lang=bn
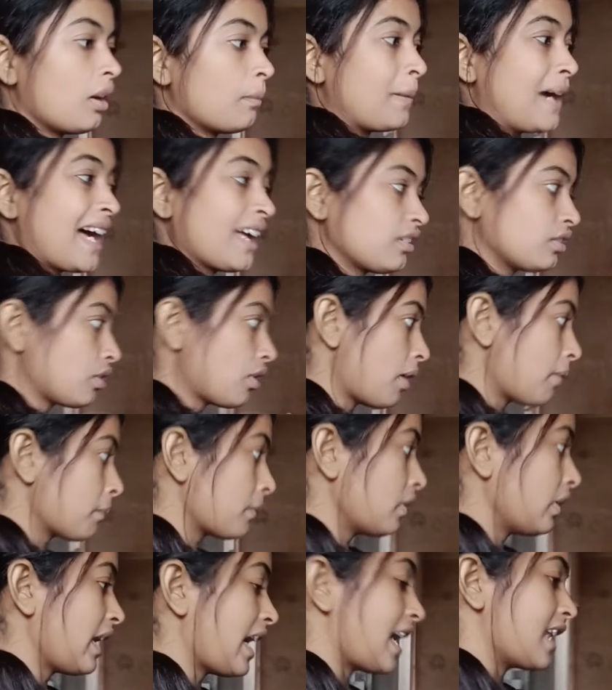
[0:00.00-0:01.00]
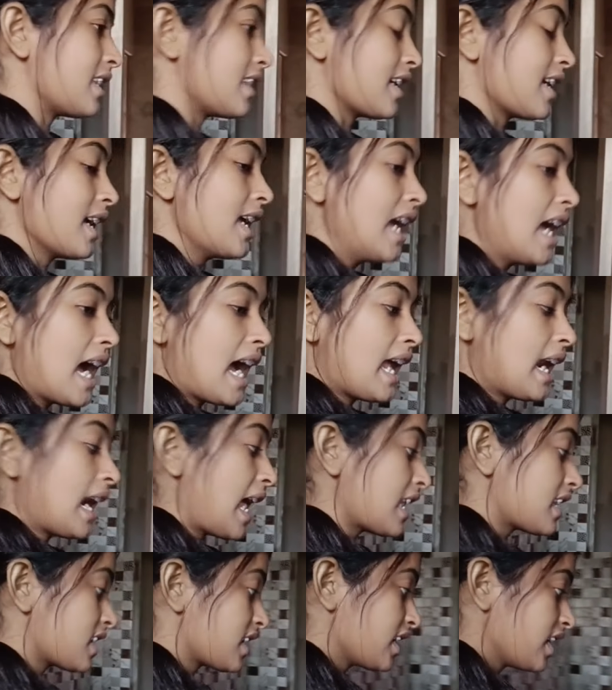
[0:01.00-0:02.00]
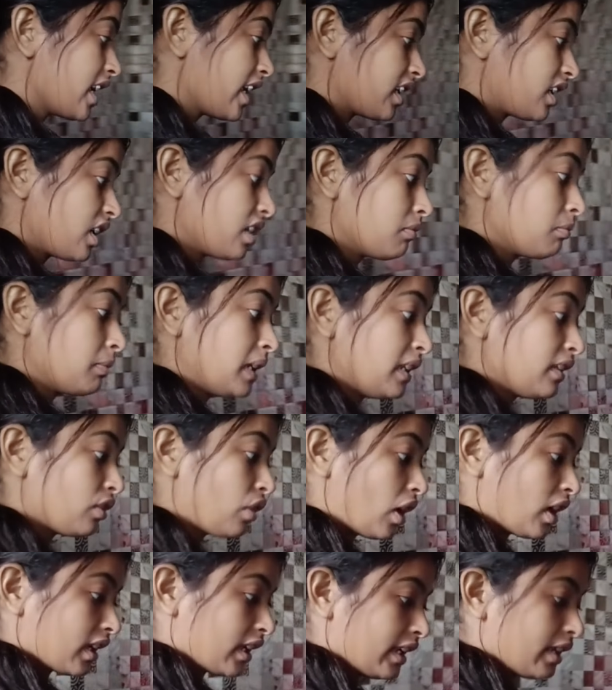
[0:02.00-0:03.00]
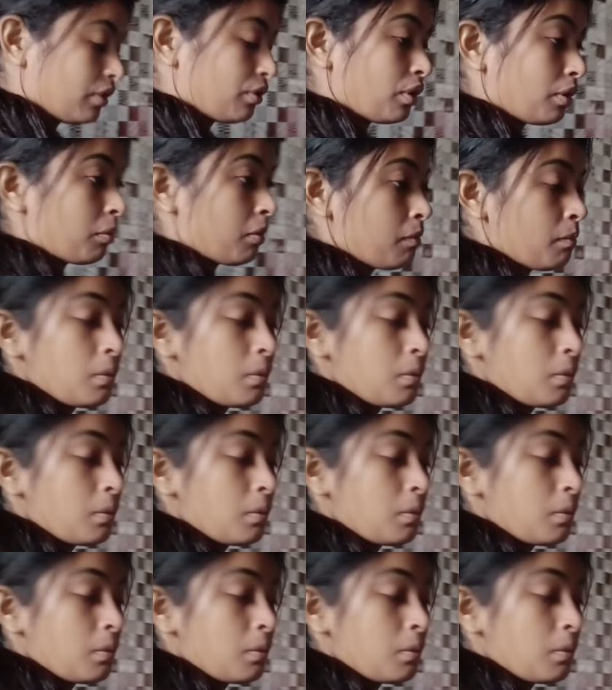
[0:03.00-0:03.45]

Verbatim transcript: ভাত কম করে আছে আর আজকে না একটা মানে তরকারি করব